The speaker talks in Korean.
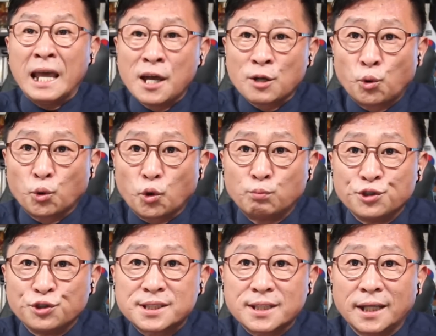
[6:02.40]
고로
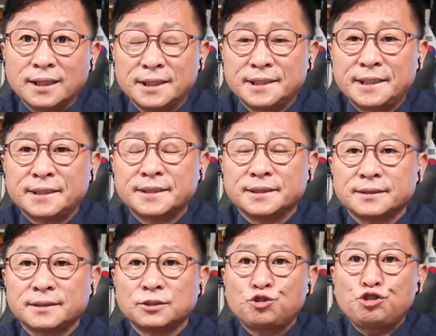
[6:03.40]
문재인이는
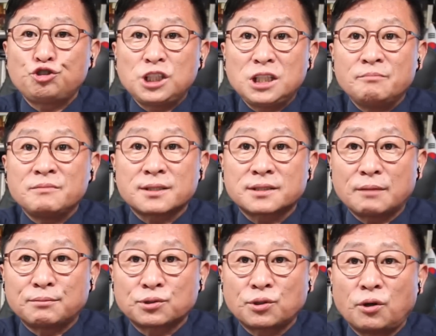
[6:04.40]
취임식
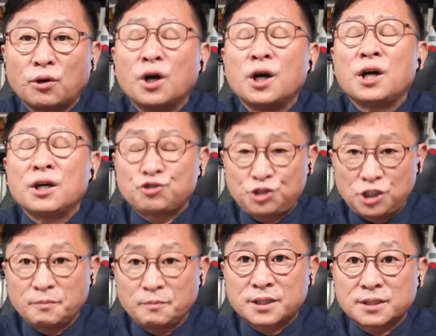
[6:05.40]
때부터
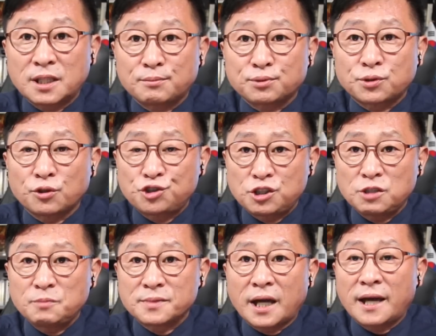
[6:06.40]
취임식 때부터
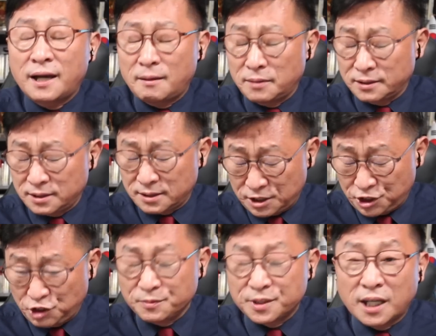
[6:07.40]
취임사
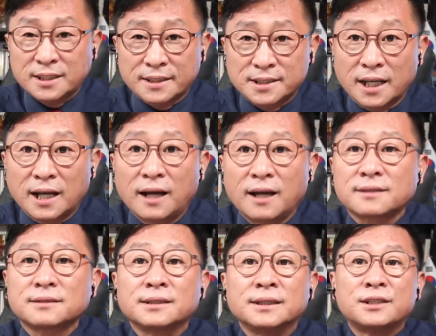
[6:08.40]
심사 자체가
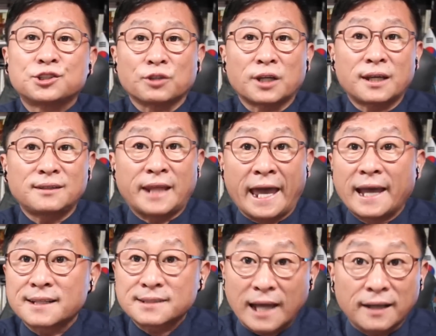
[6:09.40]
일종의
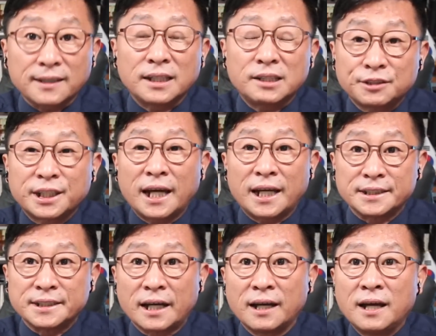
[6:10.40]
대사기극이
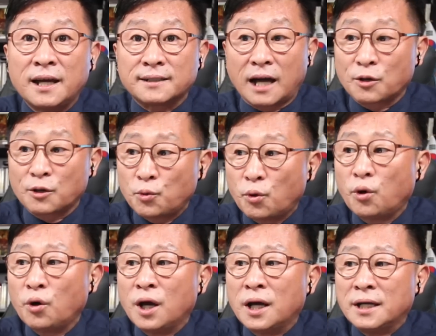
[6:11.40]
아니냐라고
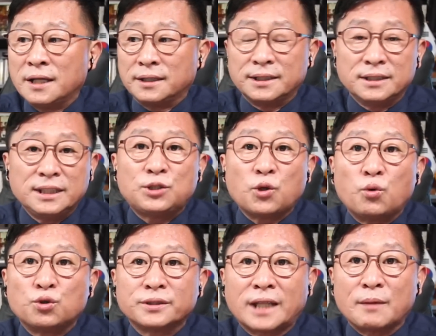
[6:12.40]
이
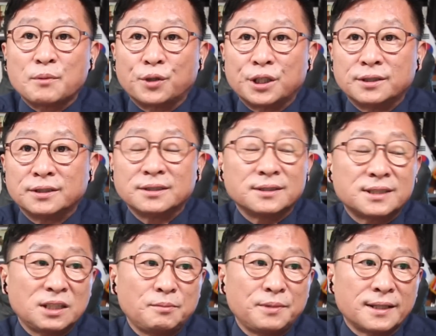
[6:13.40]
이동훈 대변인은
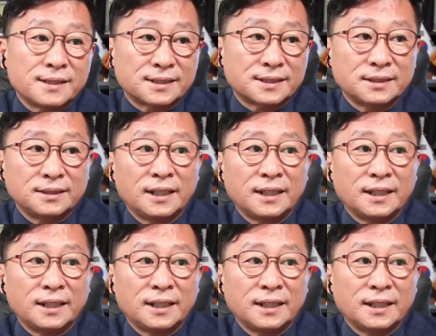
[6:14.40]
CBS